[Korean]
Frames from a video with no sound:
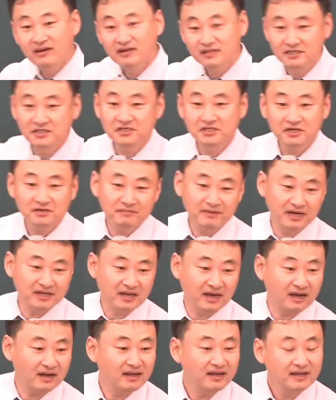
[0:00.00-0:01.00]

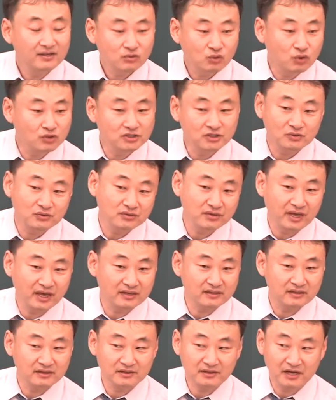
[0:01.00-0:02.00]
지정받아 도시군
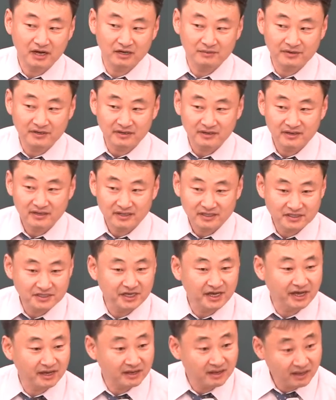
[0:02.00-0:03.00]
계획설 사업을
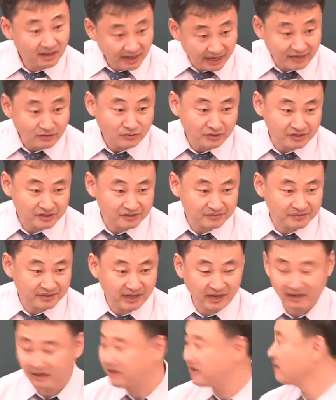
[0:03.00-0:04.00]
시행할 수
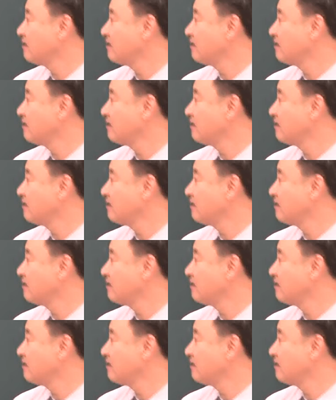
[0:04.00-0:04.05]
있습니다.